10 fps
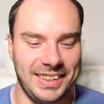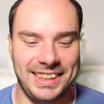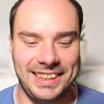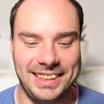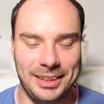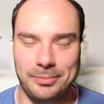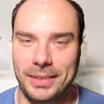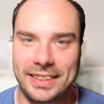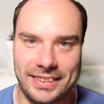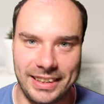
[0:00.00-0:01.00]
Ich
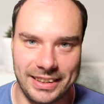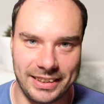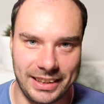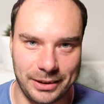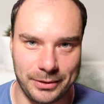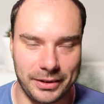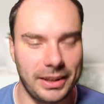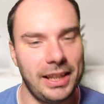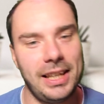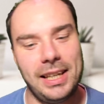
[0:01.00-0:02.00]
mache es jeden Tag. Und
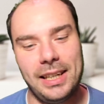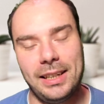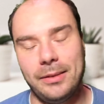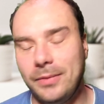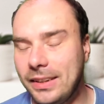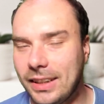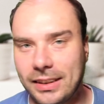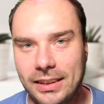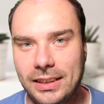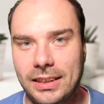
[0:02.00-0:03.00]
wie
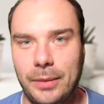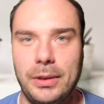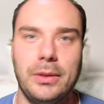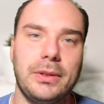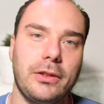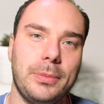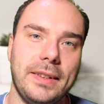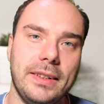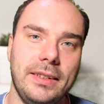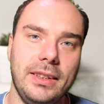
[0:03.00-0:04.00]
gesagt, ich kann mich nur auf das
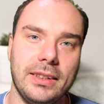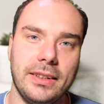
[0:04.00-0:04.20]
spezialisieren.